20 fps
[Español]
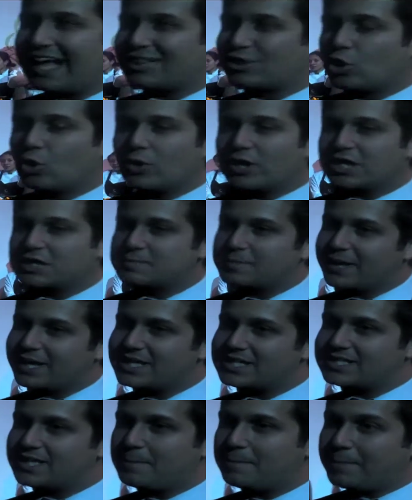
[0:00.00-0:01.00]
a toda una
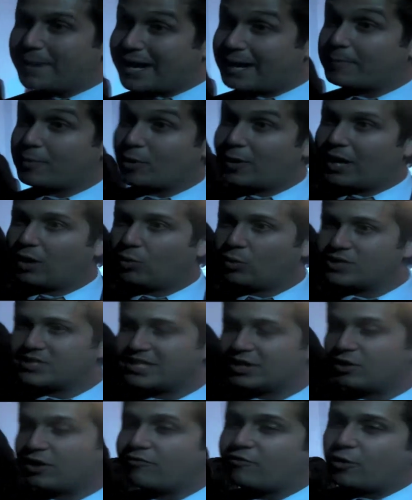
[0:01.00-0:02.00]
experiencia para probar el
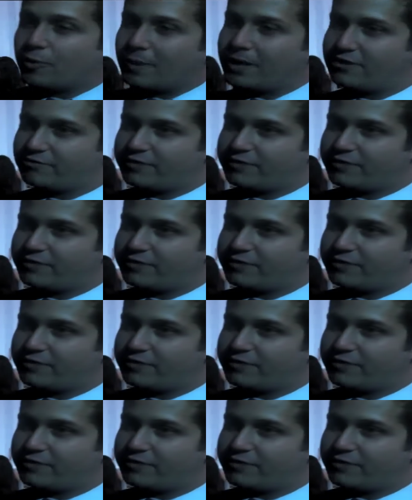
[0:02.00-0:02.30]
whisky de una forma